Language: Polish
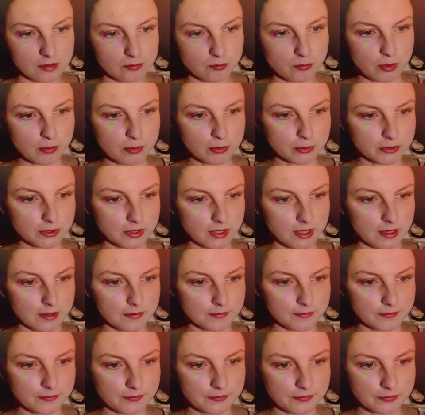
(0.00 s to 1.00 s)
Pobudka.
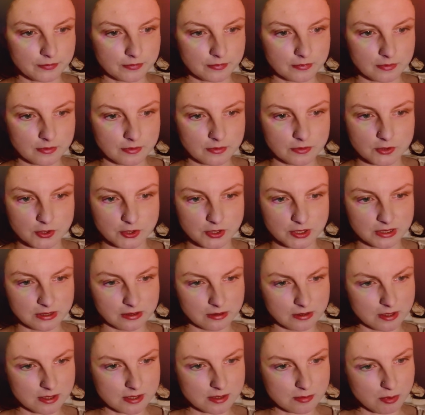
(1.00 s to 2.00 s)
To nigdy
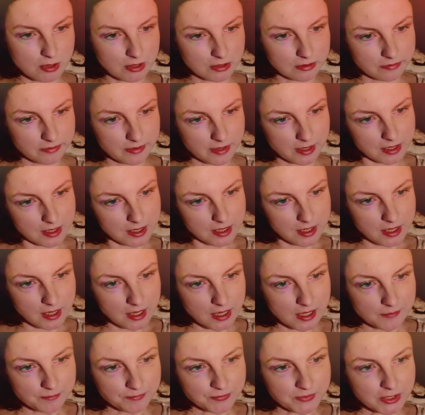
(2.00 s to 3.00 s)
nie jest łatwe
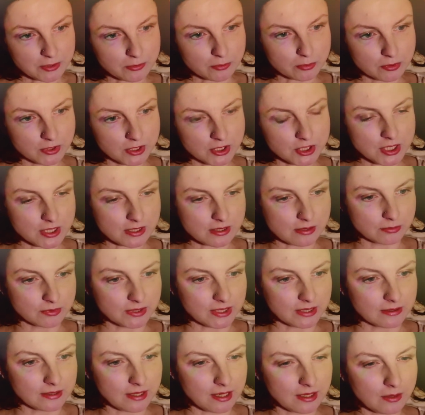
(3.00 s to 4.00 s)
Najtrudniejsze są
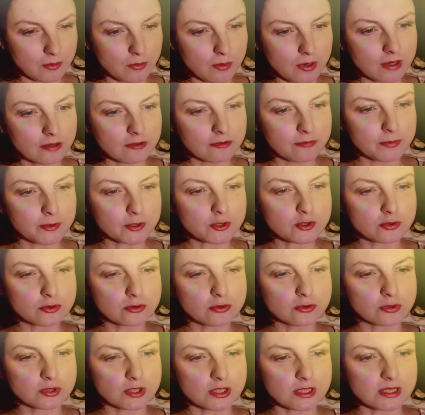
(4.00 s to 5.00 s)
te nagłe, w
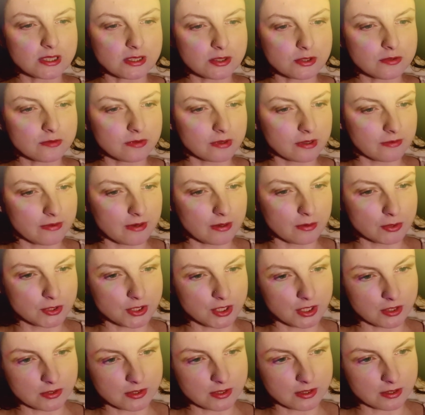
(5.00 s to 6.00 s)
poczuciu, że coś wyrwało
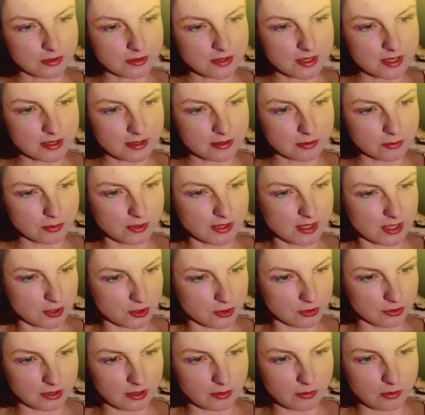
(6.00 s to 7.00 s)
cię ostro ze snu i
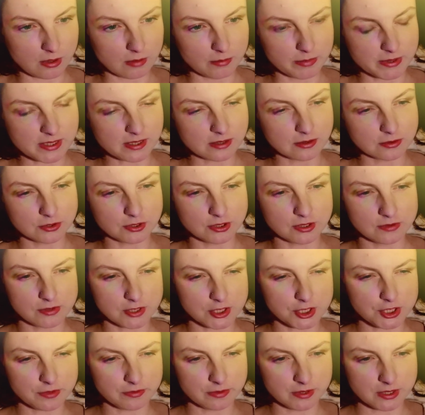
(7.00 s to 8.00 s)
zażądało obecności w
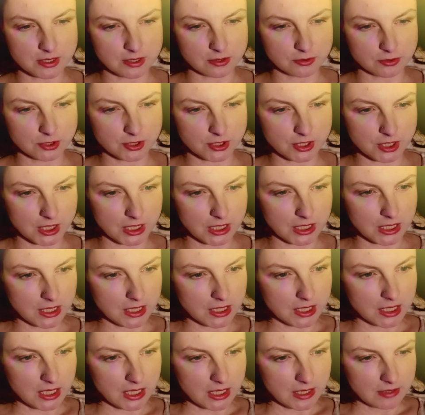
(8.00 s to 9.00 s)
rzeczywistości.
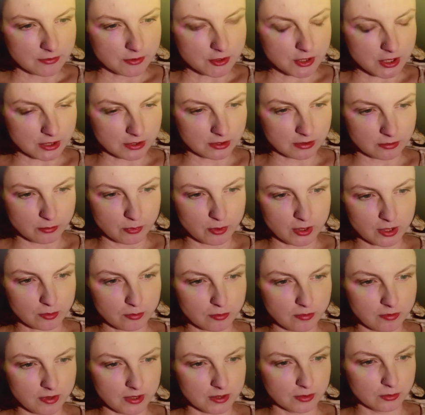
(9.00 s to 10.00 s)
Wczoraj to była
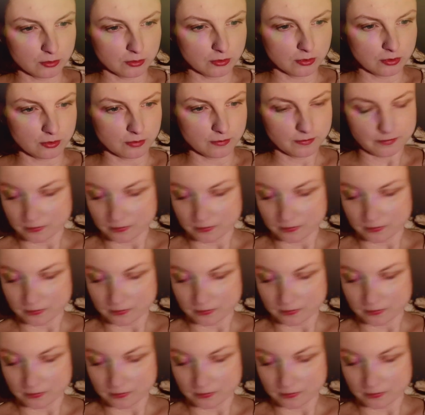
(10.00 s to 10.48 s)
kuwa Nunu,